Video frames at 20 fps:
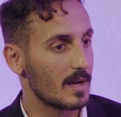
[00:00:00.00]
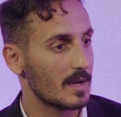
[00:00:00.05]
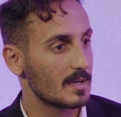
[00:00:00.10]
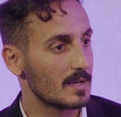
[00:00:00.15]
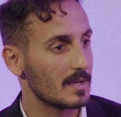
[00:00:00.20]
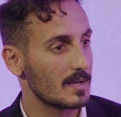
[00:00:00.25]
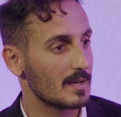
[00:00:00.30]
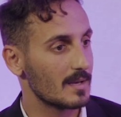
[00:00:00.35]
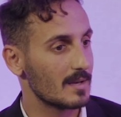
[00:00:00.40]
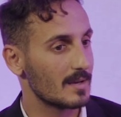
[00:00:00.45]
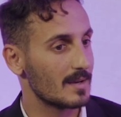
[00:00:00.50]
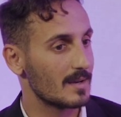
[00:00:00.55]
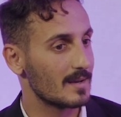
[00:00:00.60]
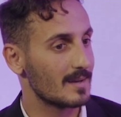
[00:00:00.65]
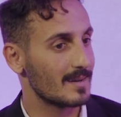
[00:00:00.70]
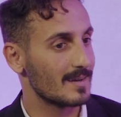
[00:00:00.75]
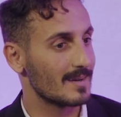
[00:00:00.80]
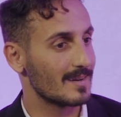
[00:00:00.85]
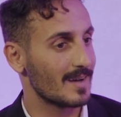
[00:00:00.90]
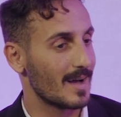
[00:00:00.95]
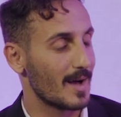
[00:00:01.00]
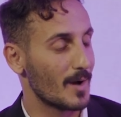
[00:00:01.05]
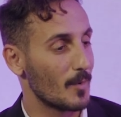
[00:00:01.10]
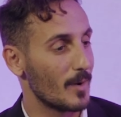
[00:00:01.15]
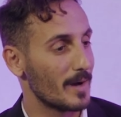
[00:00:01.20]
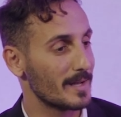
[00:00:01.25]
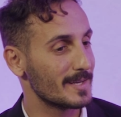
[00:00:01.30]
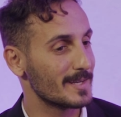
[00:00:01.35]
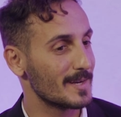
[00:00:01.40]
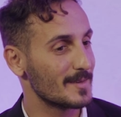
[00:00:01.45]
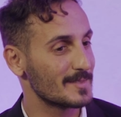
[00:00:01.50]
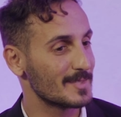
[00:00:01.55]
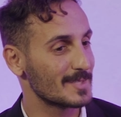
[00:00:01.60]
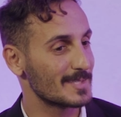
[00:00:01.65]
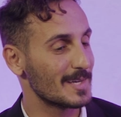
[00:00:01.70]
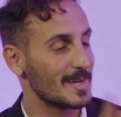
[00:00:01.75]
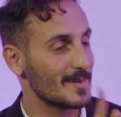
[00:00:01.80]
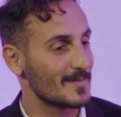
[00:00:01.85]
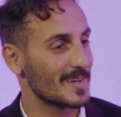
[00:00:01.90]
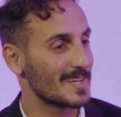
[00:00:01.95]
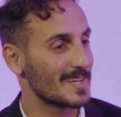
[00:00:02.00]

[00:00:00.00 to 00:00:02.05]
الاقي اخواني نفس الشيء